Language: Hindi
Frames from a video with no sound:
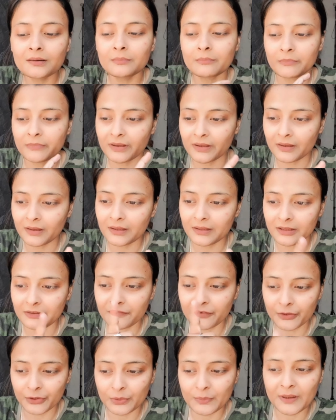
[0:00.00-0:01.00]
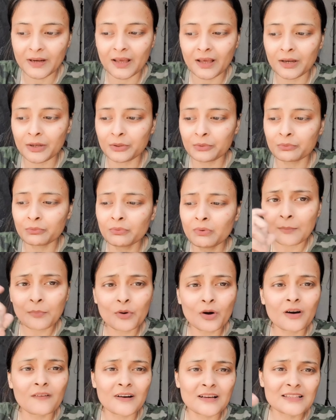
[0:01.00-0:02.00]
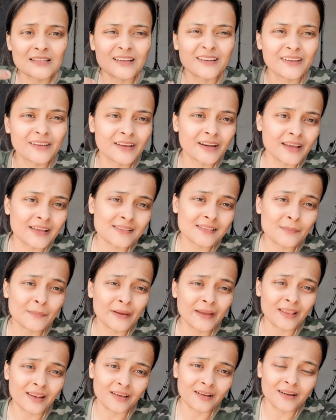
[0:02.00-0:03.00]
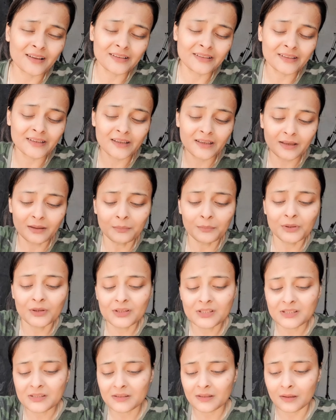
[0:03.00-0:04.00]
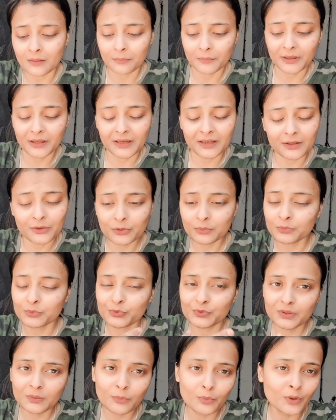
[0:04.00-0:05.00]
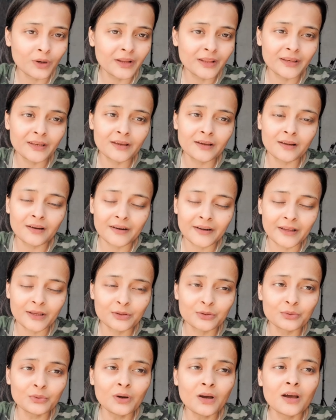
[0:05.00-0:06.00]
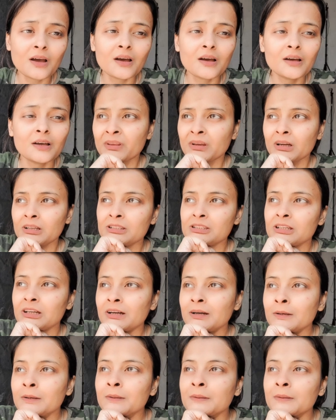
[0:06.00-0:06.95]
मैं ये वीडियो बना रही हूँ तो आवाज़ क्लियर आए इसलिए माइक लगा लिया है बिकॉज़ मेरी तो मुँह से बोल नहीं निकल रहा है एक तो अच्छा